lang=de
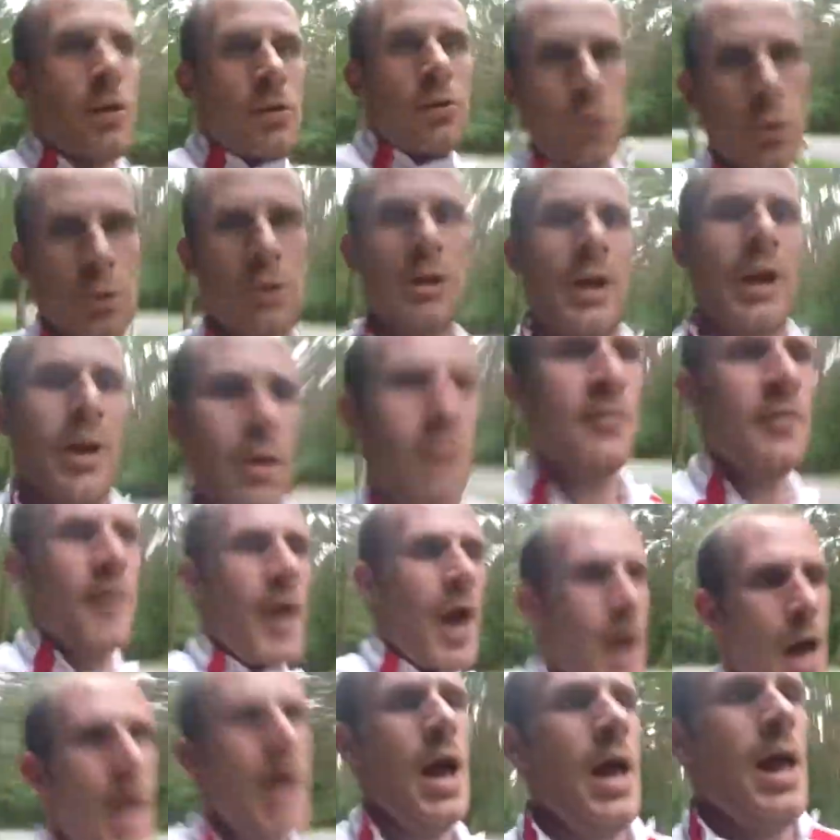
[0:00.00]
gut gelaufen.
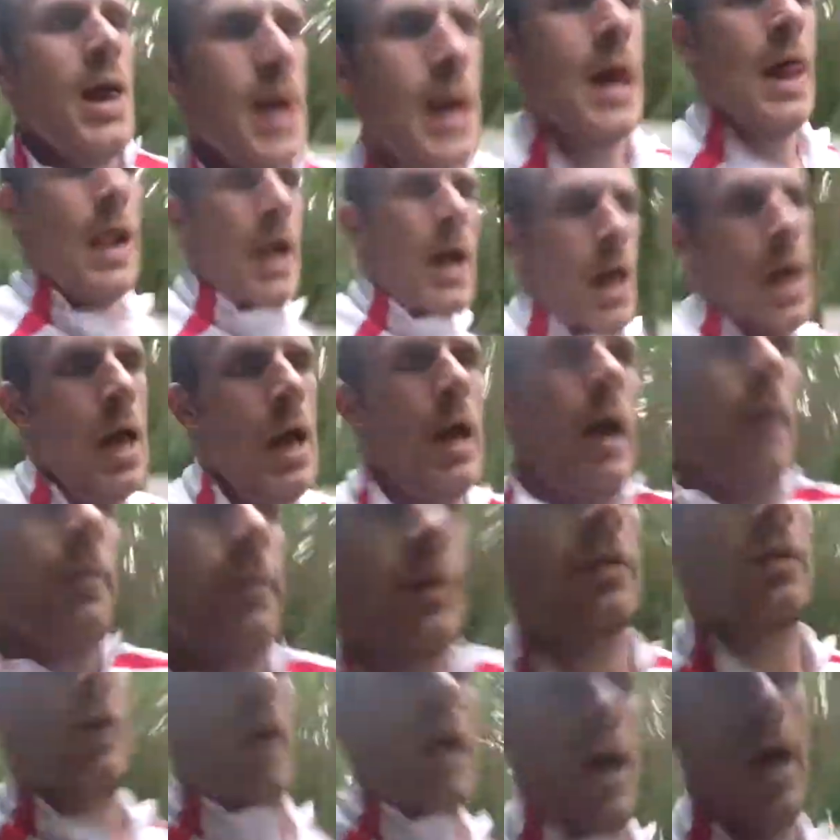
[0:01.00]
Habe
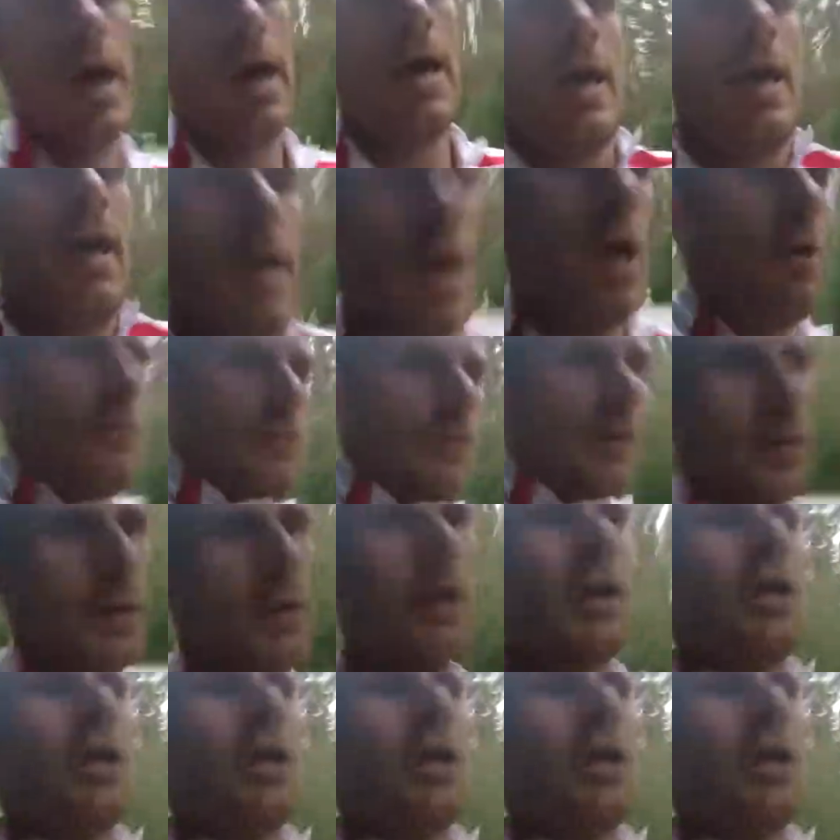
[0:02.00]
jetzt 14